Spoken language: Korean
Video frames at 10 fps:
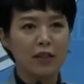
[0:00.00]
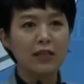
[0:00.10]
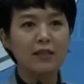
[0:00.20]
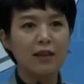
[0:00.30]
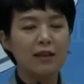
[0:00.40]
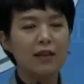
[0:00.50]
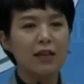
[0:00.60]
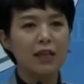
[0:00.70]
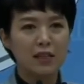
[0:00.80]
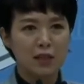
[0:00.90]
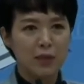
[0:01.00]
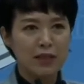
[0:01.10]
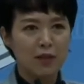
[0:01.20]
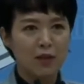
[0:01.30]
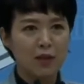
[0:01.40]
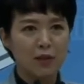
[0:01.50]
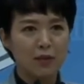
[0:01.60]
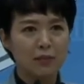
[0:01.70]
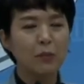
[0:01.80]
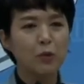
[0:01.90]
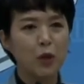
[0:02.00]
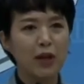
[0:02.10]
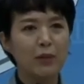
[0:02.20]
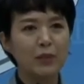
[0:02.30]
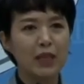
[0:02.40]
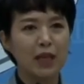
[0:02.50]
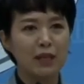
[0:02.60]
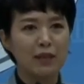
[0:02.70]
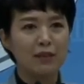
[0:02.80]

이제 이쯤에서 멈춰야 합니다.